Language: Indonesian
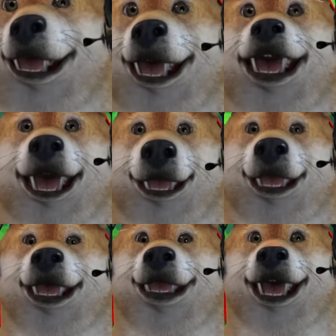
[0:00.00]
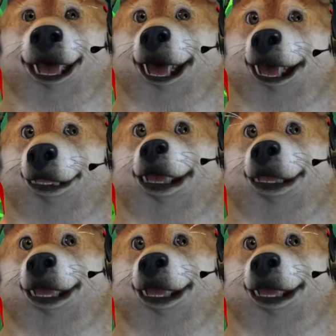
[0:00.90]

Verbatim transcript: Jadi Obit masih main di sungai belum bisa